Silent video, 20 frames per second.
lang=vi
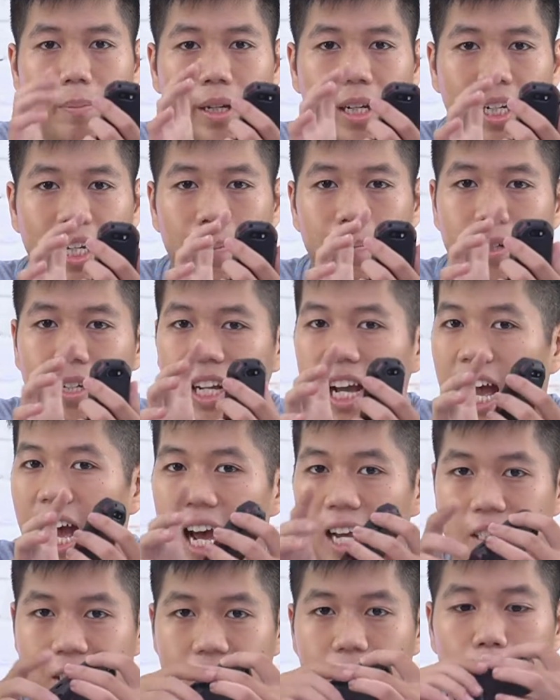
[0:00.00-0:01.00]
mình lắp được cả
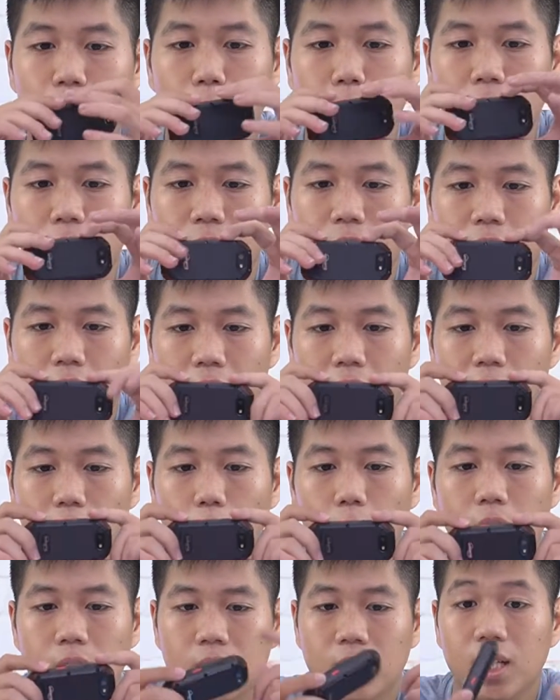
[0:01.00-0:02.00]
hai sim của mình vào đây
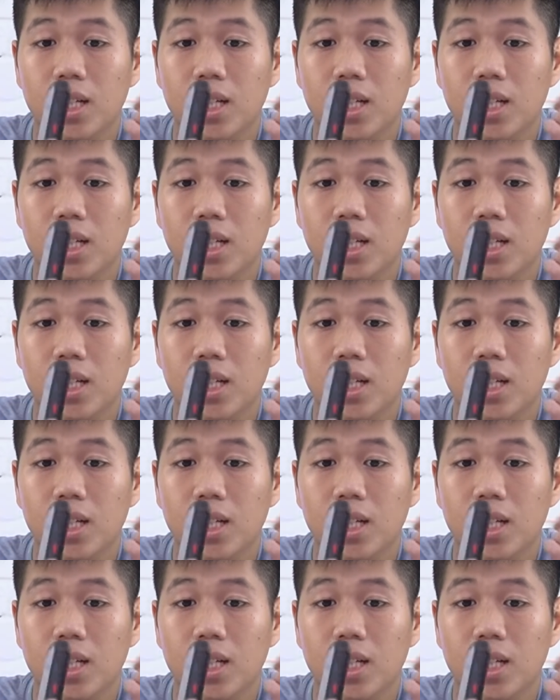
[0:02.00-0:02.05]
luôn